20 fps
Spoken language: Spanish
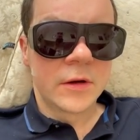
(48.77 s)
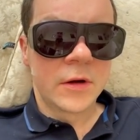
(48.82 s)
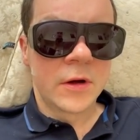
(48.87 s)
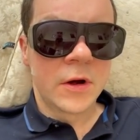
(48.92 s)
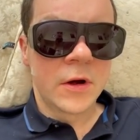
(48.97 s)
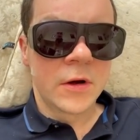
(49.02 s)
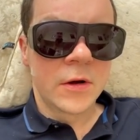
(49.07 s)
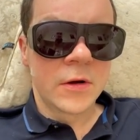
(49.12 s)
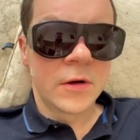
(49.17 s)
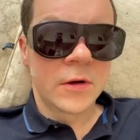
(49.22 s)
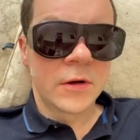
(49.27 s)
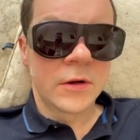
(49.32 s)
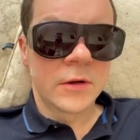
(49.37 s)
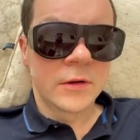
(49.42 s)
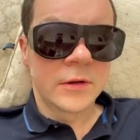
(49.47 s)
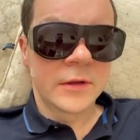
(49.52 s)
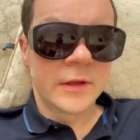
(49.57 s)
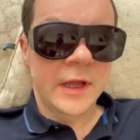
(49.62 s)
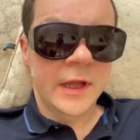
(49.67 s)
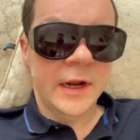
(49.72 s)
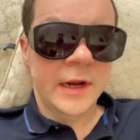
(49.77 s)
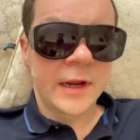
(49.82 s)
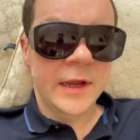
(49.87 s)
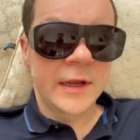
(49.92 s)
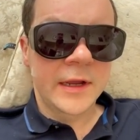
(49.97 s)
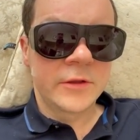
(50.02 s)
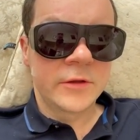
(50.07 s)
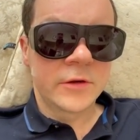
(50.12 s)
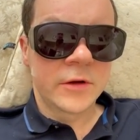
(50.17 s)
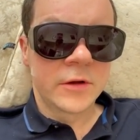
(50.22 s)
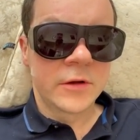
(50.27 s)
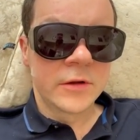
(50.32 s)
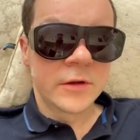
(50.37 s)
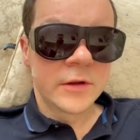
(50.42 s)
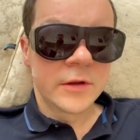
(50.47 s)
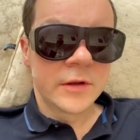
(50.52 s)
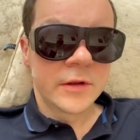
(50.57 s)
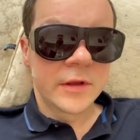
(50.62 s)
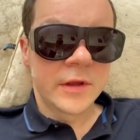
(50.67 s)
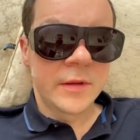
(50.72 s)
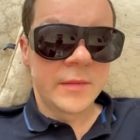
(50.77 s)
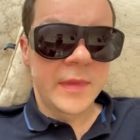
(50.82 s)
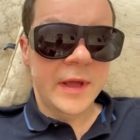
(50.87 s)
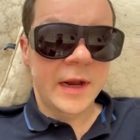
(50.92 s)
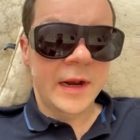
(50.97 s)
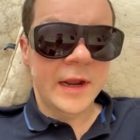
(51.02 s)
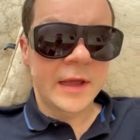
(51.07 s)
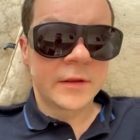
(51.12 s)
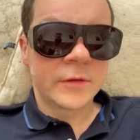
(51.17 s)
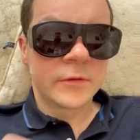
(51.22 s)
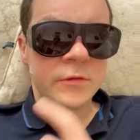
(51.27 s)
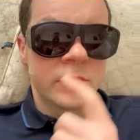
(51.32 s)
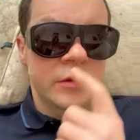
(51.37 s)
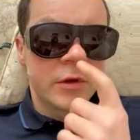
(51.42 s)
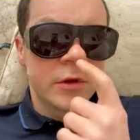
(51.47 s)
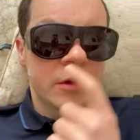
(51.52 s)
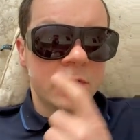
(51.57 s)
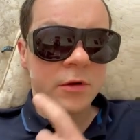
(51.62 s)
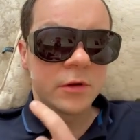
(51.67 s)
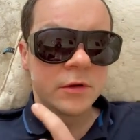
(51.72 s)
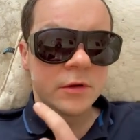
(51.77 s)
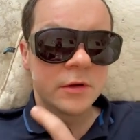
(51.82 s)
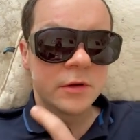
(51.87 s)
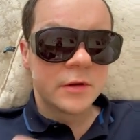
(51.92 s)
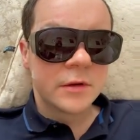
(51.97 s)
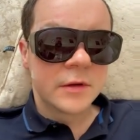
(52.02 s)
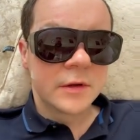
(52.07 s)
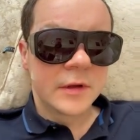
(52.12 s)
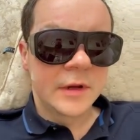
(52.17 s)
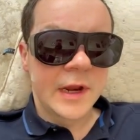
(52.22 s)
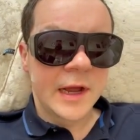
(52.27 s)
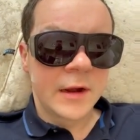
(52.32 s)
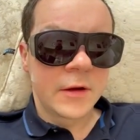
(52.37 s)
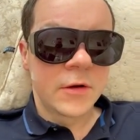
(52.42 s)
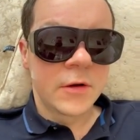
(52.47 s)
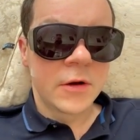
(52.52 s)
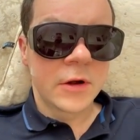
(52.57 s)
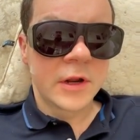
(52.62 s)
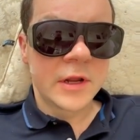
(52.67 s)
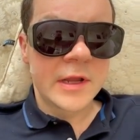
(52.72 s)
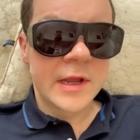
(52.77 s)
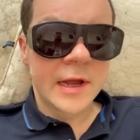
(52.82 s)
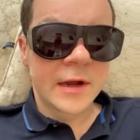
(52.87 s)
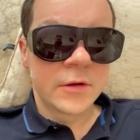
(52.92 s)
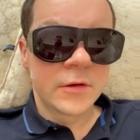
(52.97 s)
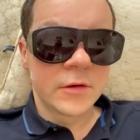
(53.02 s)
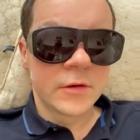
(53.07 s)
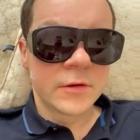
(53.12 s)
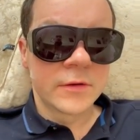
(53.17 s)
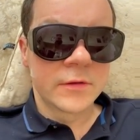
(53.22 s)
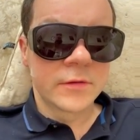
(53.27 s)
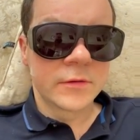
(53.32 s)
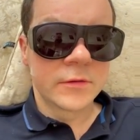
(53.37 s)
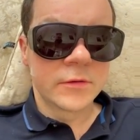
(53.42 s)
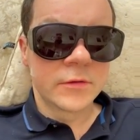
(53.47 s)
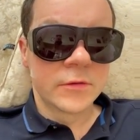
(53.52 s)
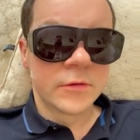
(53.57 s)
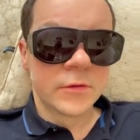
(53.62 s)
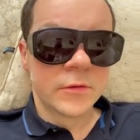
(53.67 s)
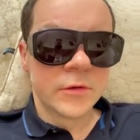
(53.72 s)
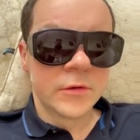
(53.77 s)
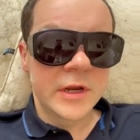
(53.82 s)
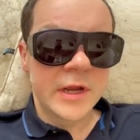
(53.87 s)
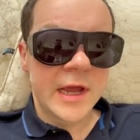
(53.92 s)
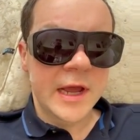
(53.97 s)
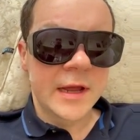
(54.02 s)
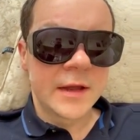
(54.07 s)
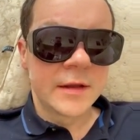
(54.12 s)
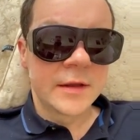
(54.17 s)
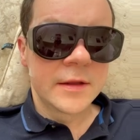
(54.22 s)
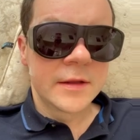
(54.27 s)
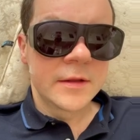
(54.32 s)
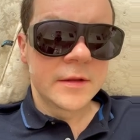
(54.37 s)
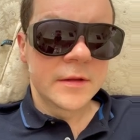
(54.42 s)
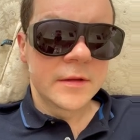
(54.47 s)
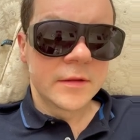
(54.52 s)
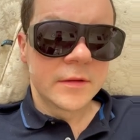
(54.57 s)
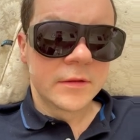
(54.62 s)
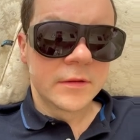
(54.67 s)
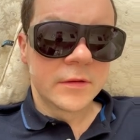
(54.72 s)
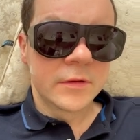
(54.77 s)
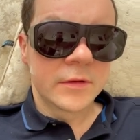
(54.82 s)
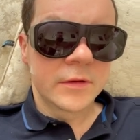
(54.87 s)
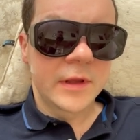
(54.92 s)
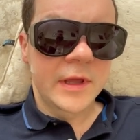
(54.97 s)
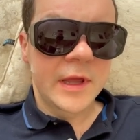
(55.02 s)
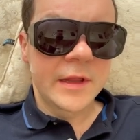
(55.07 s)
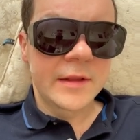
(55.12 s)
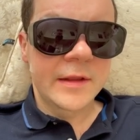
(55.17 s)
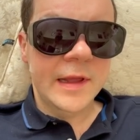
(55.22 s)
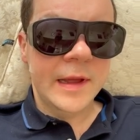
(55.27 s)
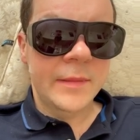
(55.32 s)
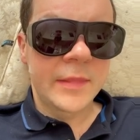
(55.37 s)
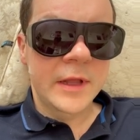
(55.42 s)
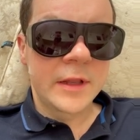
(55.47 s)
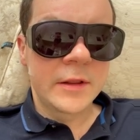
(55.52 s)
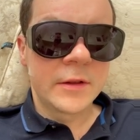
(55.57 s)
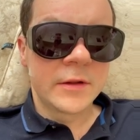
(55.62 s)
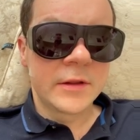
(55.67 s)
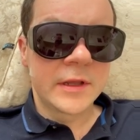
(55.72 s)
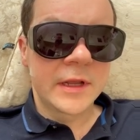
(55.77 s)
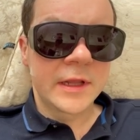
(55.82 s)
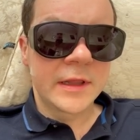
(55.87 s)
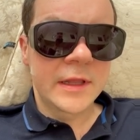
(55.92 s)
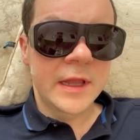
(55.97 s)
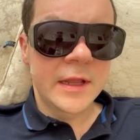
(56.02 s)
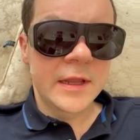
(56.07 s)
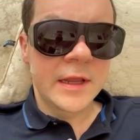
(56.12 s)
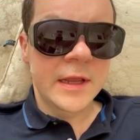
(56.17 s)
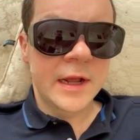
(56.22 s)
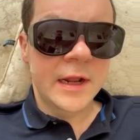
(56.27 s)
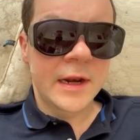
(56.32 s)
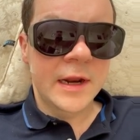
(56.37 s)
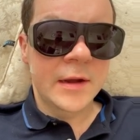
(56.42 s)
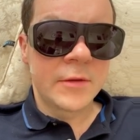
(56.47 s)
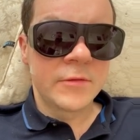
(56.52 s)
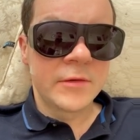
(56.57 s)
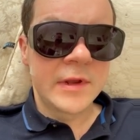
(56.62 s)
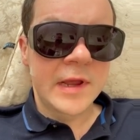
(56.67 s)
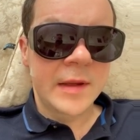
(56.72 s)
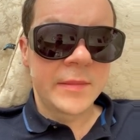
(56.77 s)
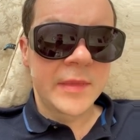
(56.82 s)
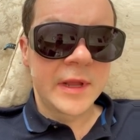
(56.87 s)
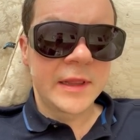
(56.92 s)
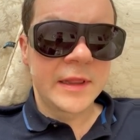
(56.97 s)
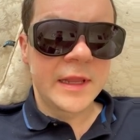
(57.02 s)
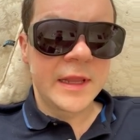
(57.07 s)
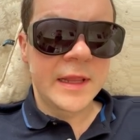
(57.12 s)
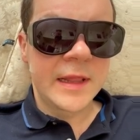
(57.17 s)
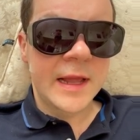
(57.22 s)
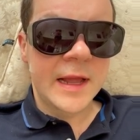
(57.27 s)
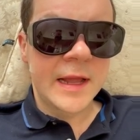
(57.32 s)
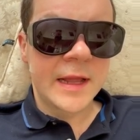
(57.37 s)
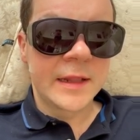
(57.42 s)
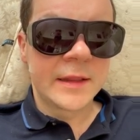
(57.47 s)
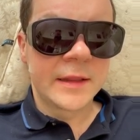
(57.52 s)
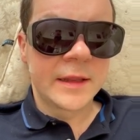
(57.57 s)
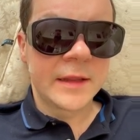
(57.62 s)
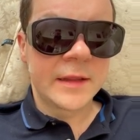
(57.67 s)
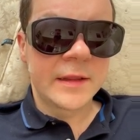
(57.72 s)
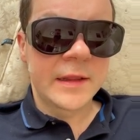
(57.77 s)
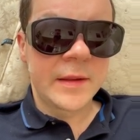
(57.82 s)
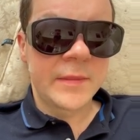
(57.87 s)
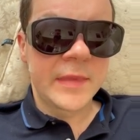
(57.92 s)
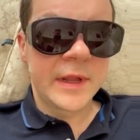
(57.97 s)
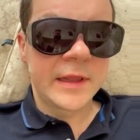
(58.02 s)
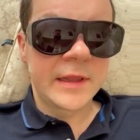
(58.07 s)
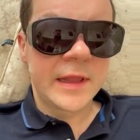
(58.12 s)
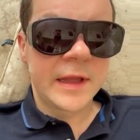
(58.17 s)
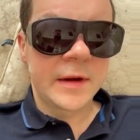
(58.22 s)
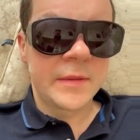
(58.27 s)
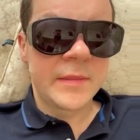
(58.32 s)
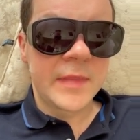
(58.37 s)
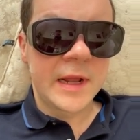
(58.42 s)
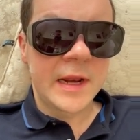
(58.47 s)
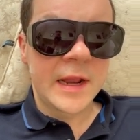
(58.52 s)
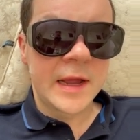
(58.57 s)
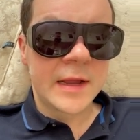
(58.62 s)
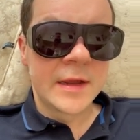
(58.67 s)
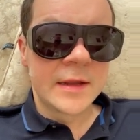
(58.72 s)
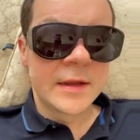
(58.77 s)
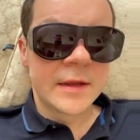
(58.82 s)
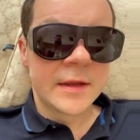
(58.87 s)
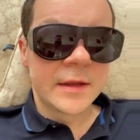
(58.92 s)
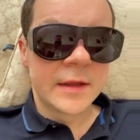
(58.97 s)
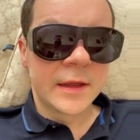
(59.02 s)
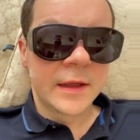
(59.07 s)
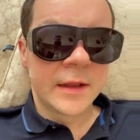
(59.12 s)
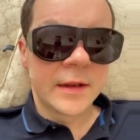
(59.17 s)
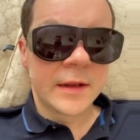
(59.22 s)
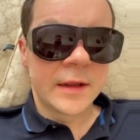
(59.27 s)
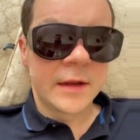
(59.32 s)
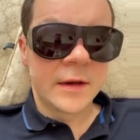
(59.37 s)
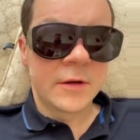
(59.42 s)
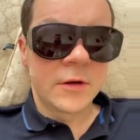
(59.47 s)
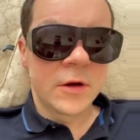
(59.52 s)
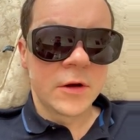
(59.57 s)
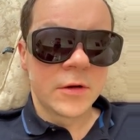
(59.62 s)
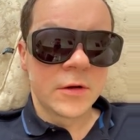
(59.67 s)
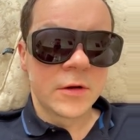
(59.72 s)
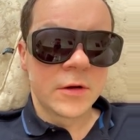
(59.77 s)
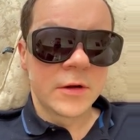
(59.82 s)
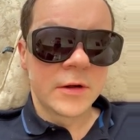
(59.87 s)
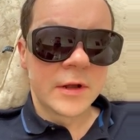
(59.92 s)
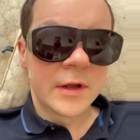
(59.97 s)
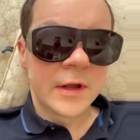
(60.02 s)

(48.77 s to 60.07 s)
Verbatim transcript: ojo derecho y me rasguñó la córnea con su uña. No, quién sabe dónde tenía la uña metida antes de metérmela en el ojo.